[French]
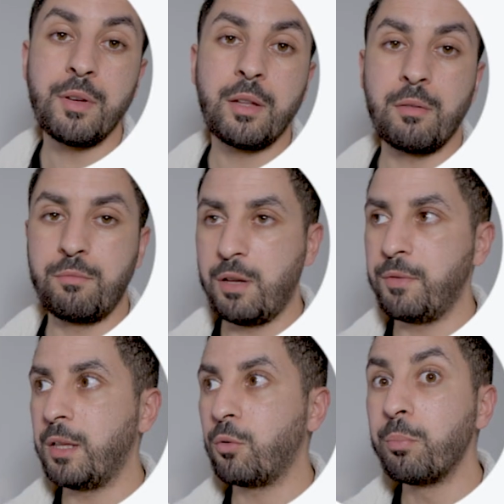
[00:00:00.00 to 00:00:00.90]
avez, vous
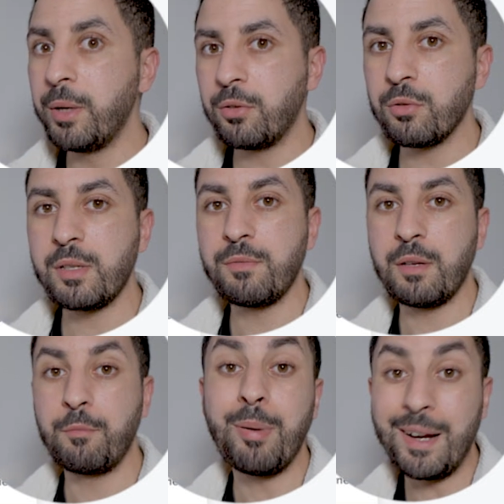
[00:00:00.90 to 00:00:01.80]
avez des compétences et
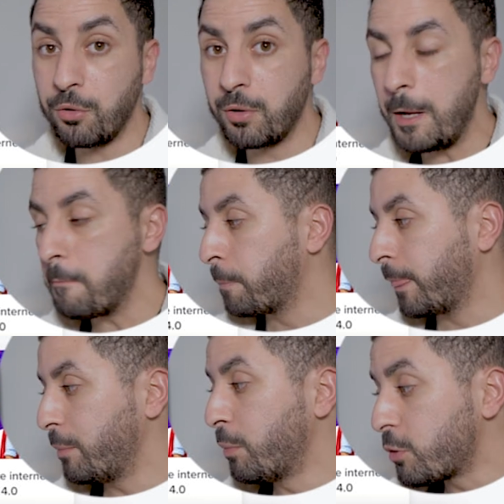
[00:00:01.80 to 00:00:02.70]
vous parlez anglais,
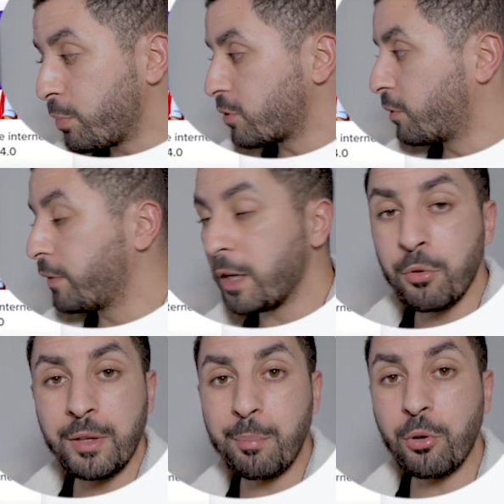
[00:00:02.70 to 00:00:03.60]
mais moi je pense que
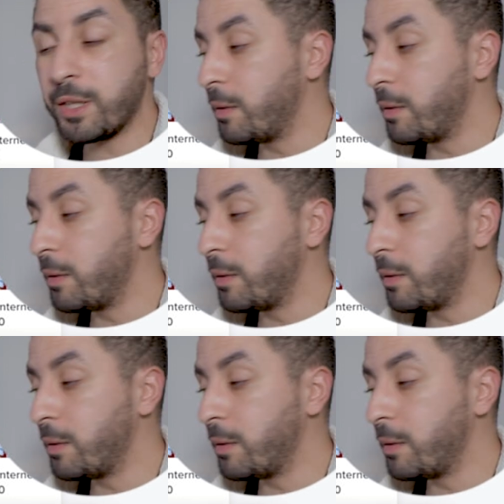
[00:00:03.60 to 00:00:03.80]
vraiment n'importe